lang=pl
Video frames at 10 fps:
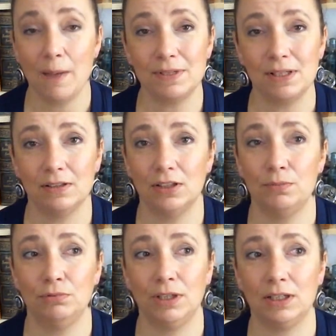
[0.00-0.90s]
Absynt
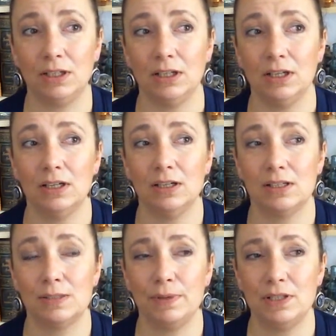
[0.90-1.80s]
to był taki
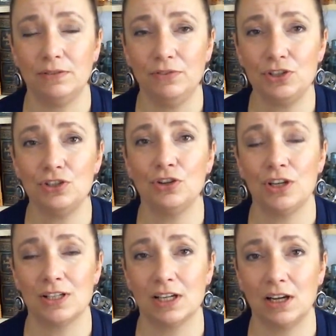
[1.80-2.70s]

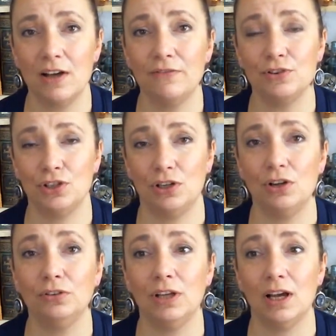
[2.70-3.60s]

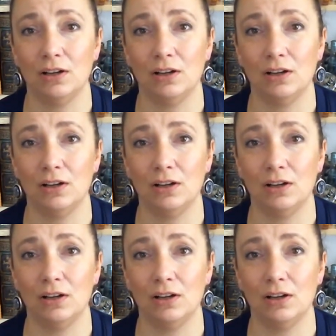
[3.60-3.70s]
specyficzno-jaskrawo-zielony